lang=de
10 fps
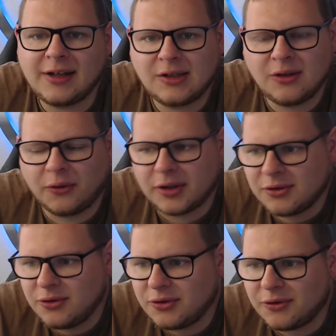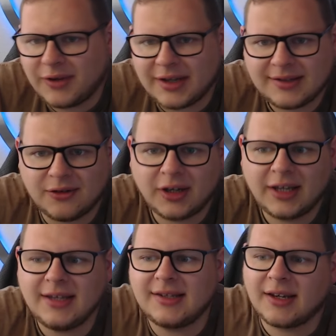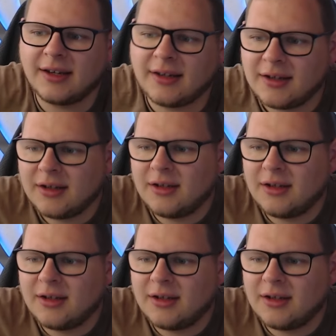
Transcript: Dazu auf der Süd und West noch riesige